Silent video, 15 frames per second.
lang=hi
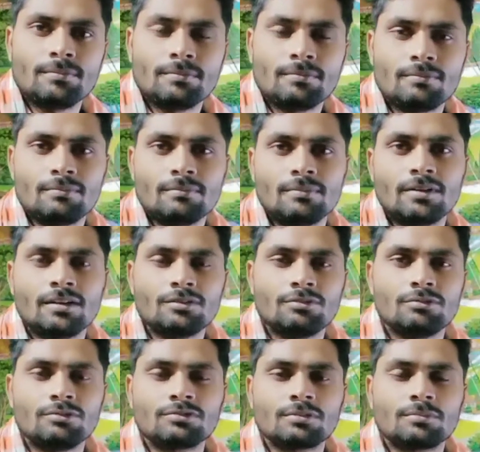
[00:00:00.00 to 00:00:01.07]
बड़े
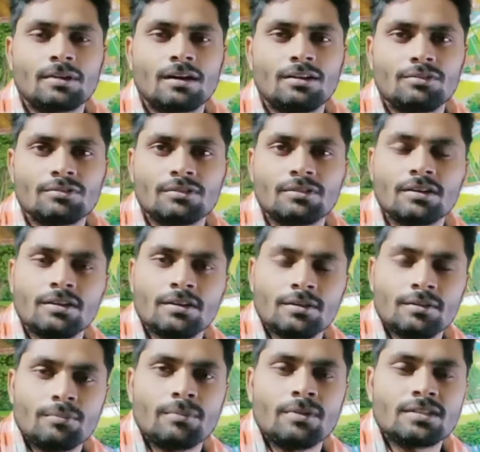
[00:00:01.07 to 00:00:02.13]
गुरु समान
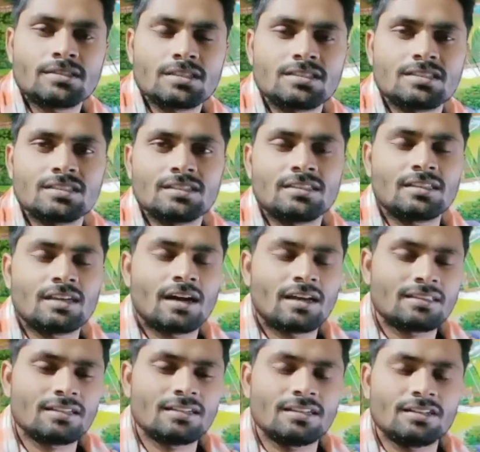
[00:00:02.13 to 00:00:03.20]
लोग अच्छे अच्छे गीत गाए
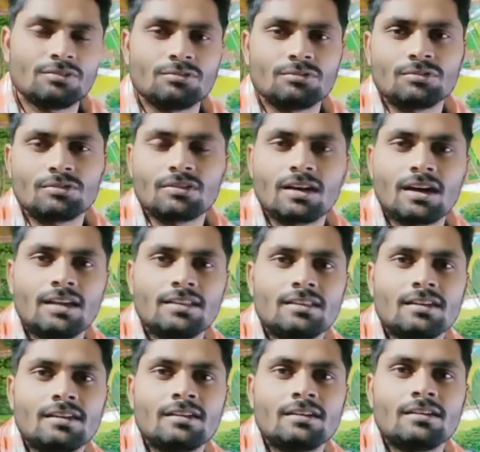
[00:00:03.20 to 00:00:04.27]
थे निर्गुण उर्गुण गाए
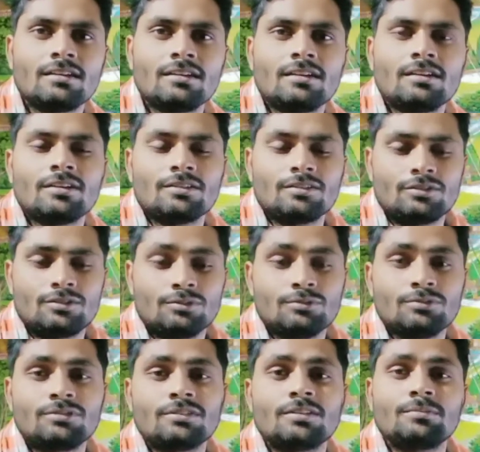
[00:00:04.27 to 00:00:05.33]
थे तो
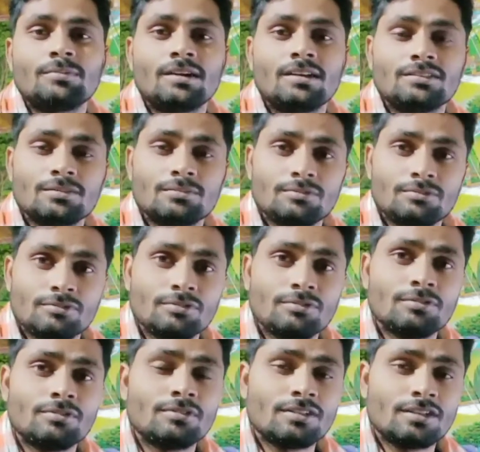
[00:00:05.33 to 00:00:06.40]
उस समय जब
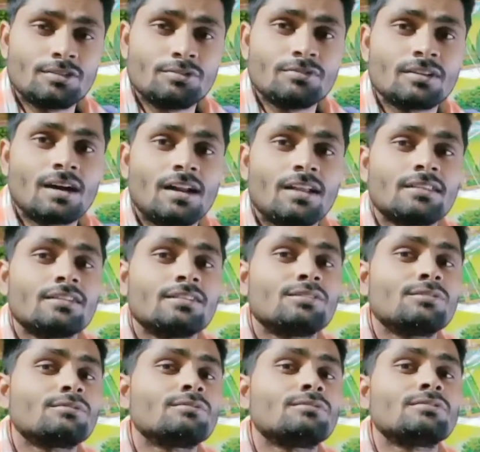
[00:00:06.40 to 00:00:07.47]
वो निर्गुण गा रहे थे
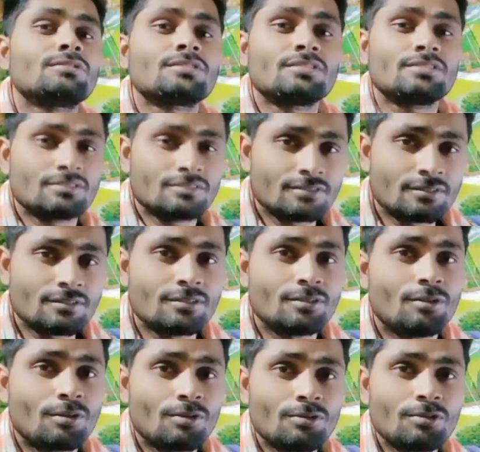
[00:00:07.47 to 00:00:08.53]
तो कुछ
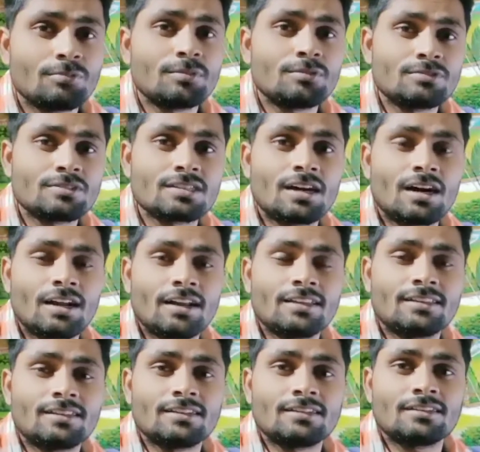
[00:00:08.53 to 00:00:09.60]
और लोग भी कुछ गा रहे
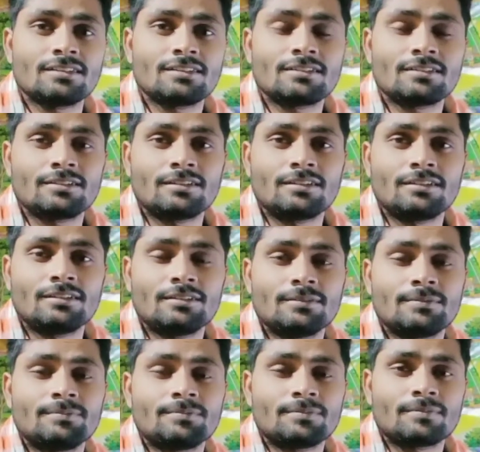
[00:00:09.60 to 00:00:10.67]
थे
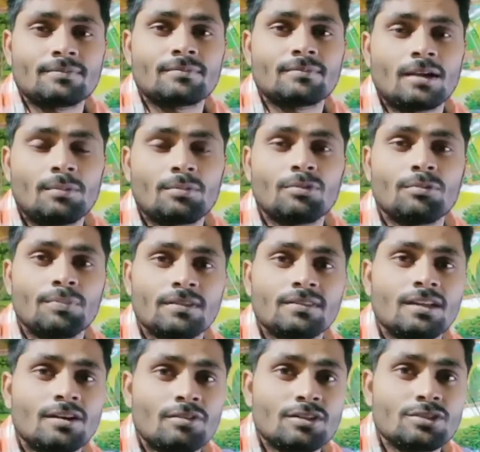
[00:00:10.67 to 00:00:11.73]
आपको
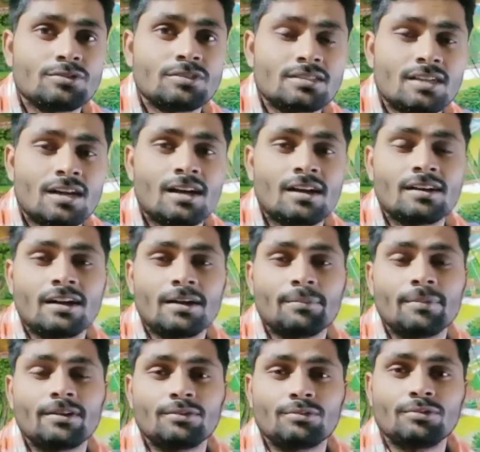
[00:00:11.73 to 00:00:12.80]
पता हुआ जो स्टार
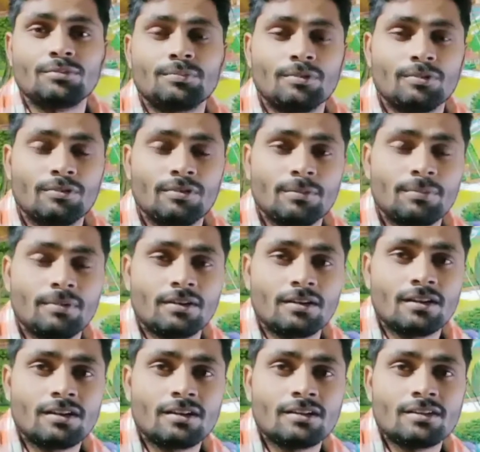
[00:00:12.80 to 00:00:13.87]
डायमंड हो हुए पड़े
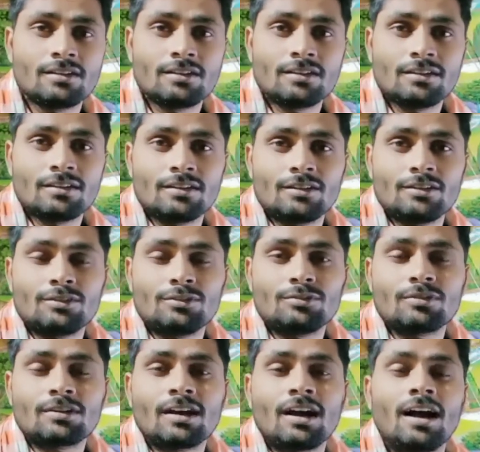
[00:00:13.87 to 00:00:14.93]
हैं तो
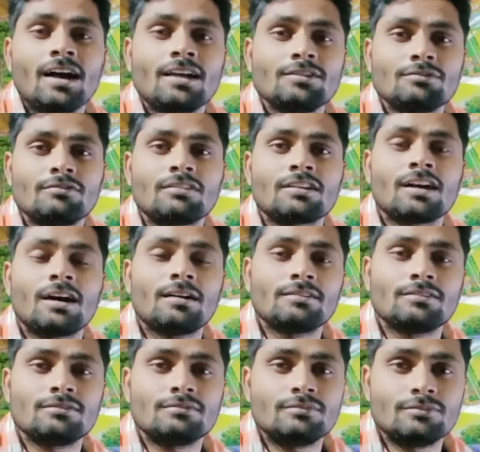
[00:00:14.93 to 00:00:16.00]
कहाँ उनका
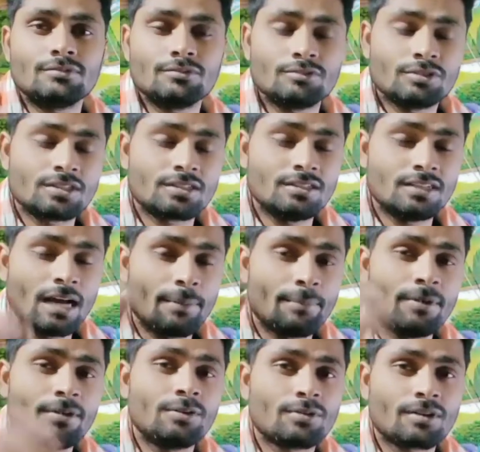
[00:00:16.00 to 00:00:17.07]
वो
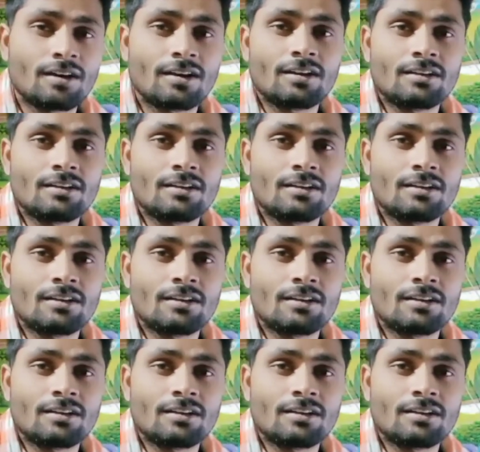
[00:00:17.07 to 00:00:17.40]
डायमंड हो गए